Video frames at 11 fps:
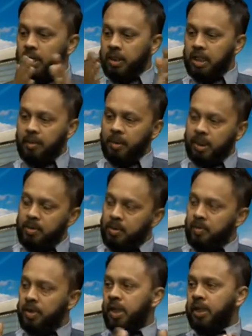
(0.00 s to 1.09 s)
তো আমরা
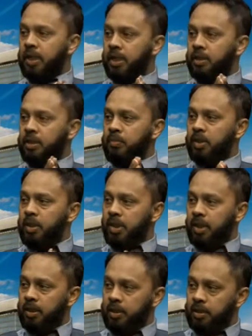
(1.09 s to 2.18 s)
কীভাবে এক টেবিলে কি
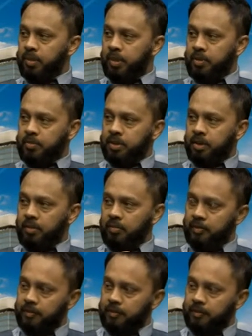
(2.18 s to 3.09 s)
খেতে পারি একটু চিন্তা করি